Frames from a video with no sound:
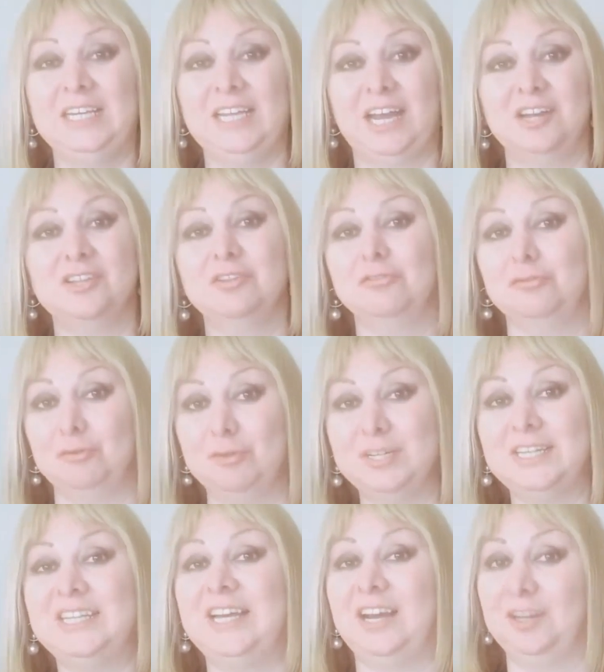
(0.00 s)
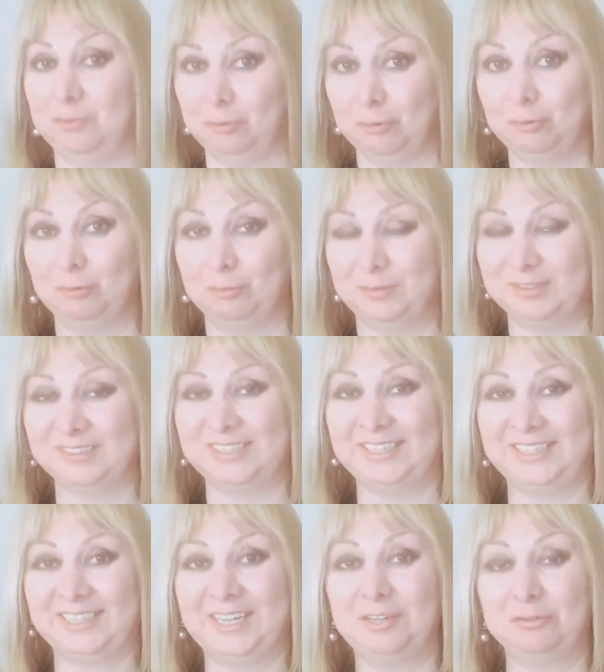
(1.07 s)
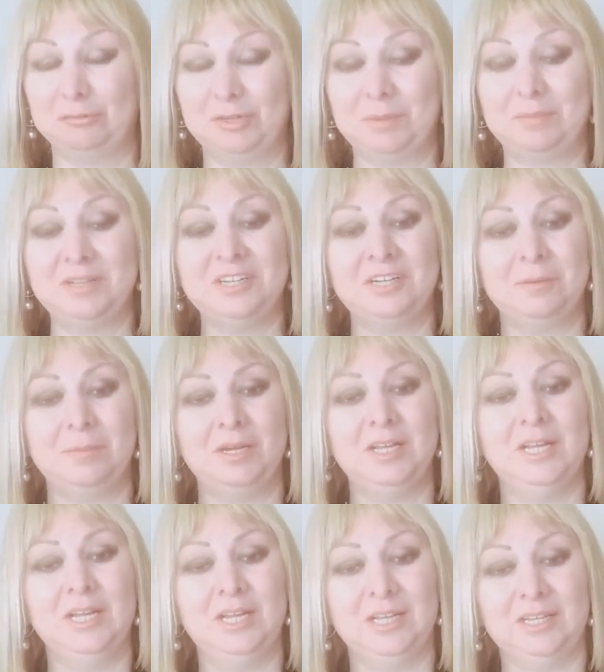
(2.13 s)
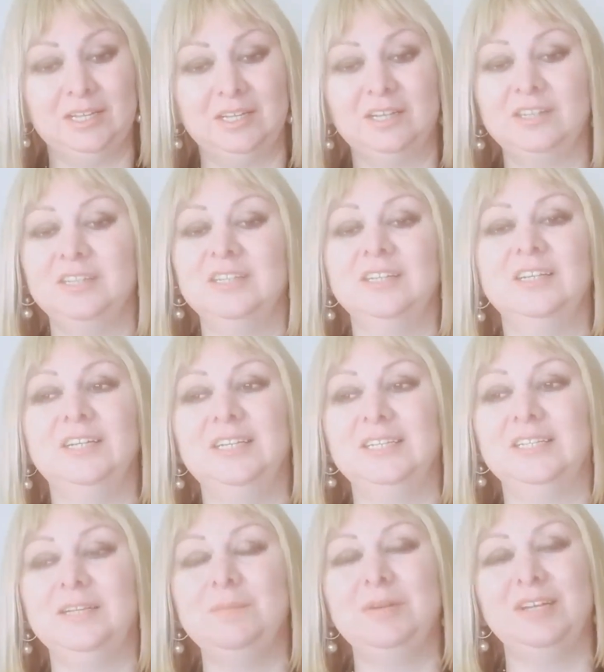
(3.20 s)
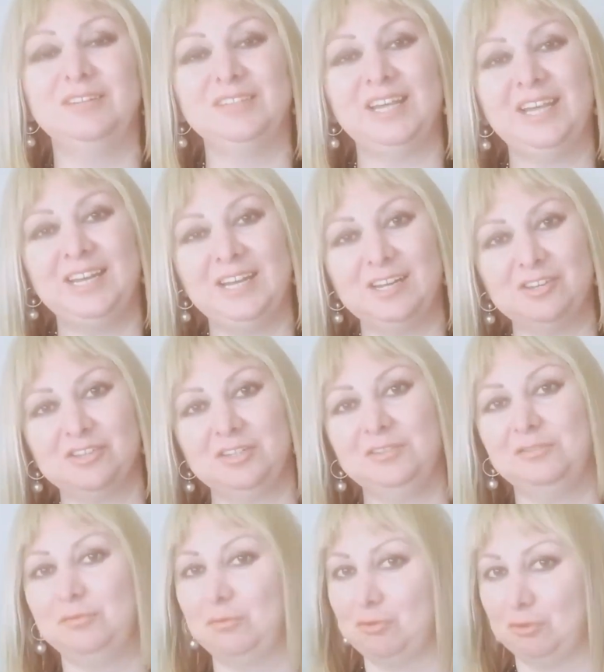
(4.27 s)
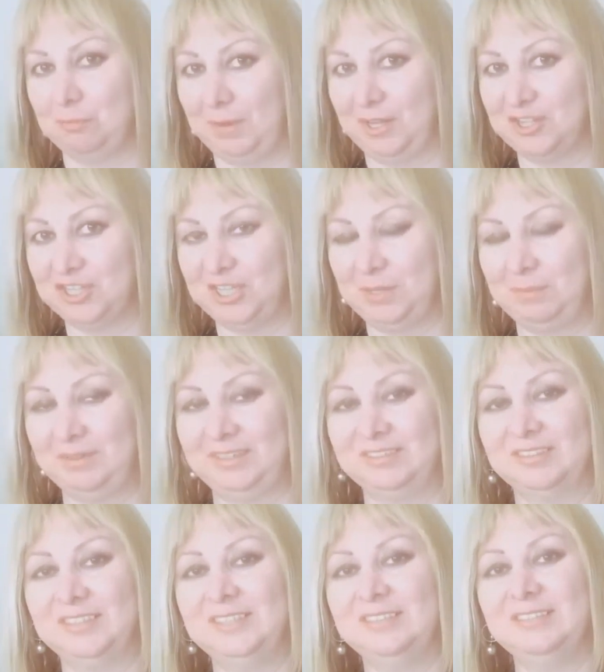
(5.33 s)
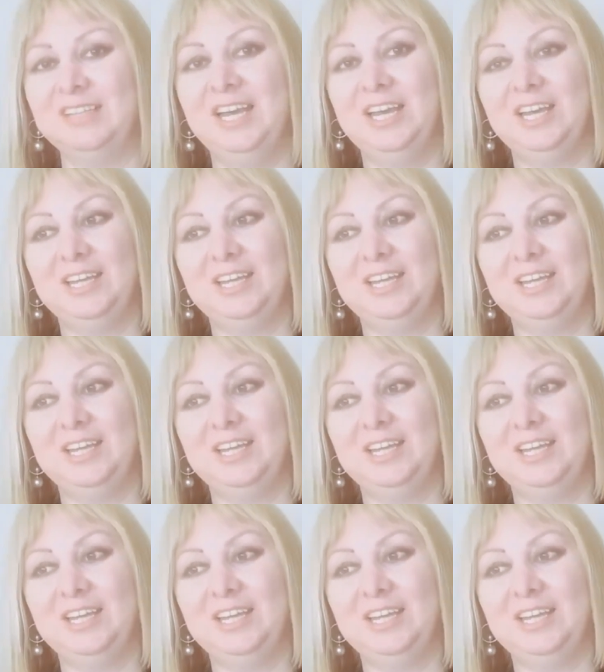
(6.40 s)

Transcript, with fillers: Gerçi sonraki ay tutulmasına kadar sürebilir ama e, Aralık ayında biraz enerjiniz düşük başlayabilirsiniz.